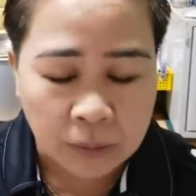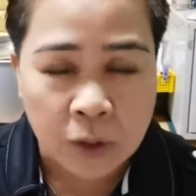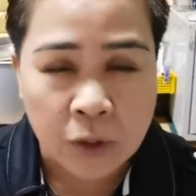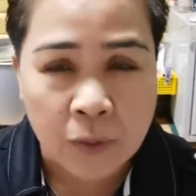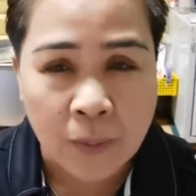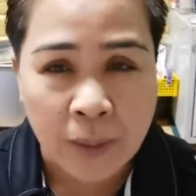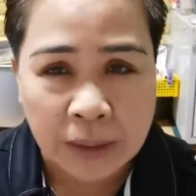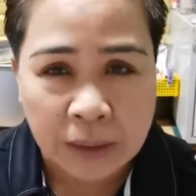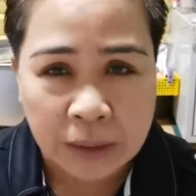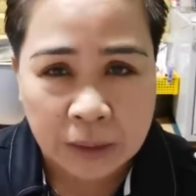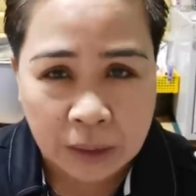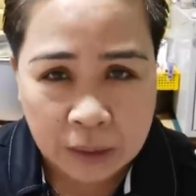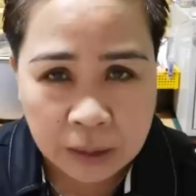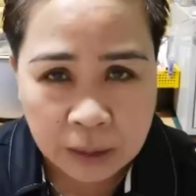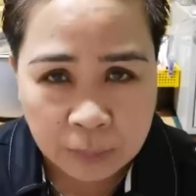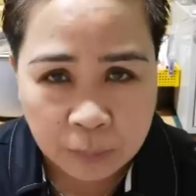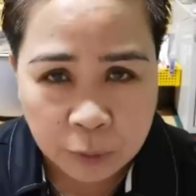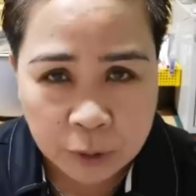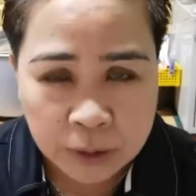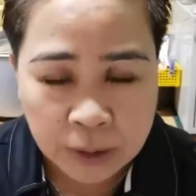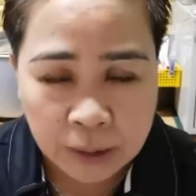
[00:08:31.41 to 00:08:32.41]

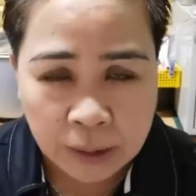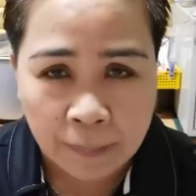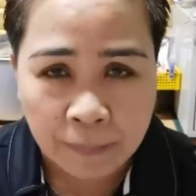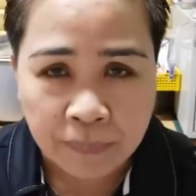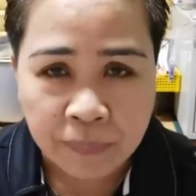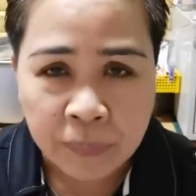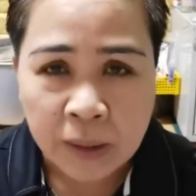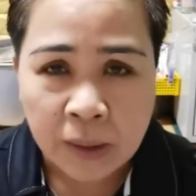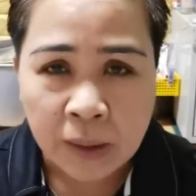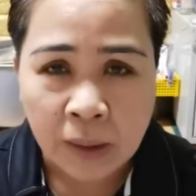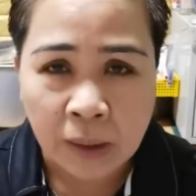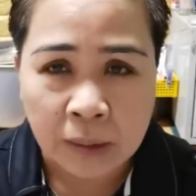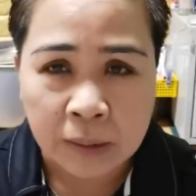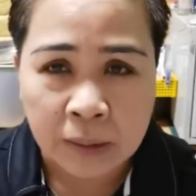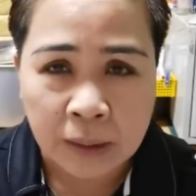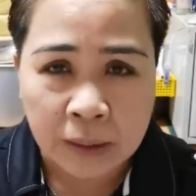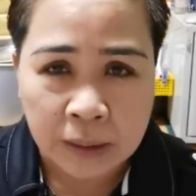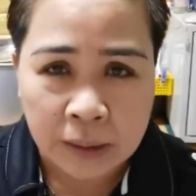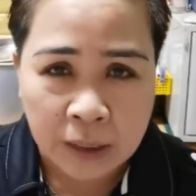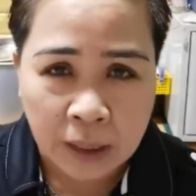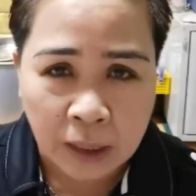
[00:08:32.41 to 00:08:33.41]
humanitarian po siya
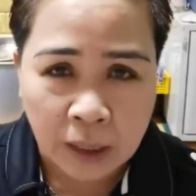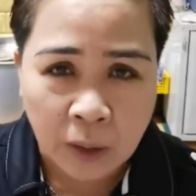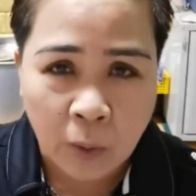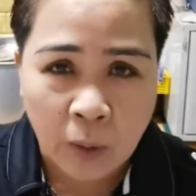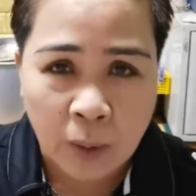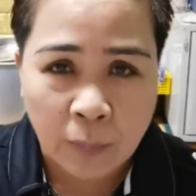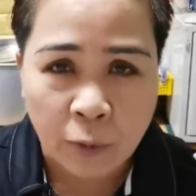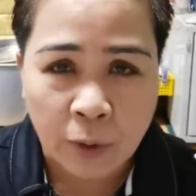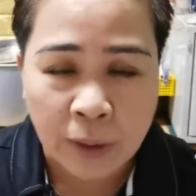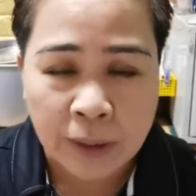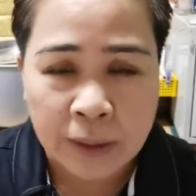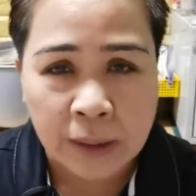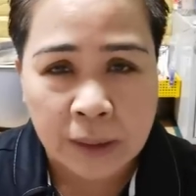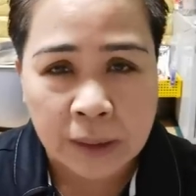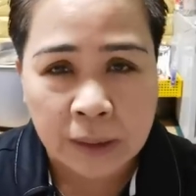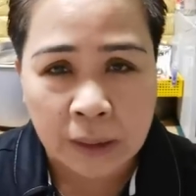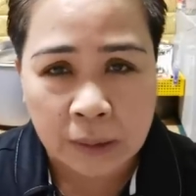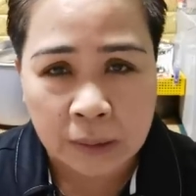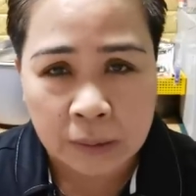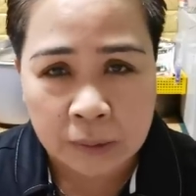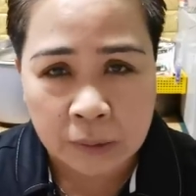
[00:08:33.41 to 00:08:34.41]
at ang ginagawa po nga niya
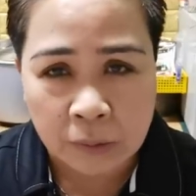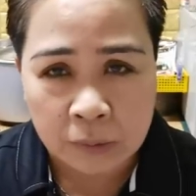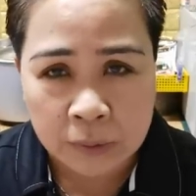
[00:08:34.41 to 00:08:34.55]
nag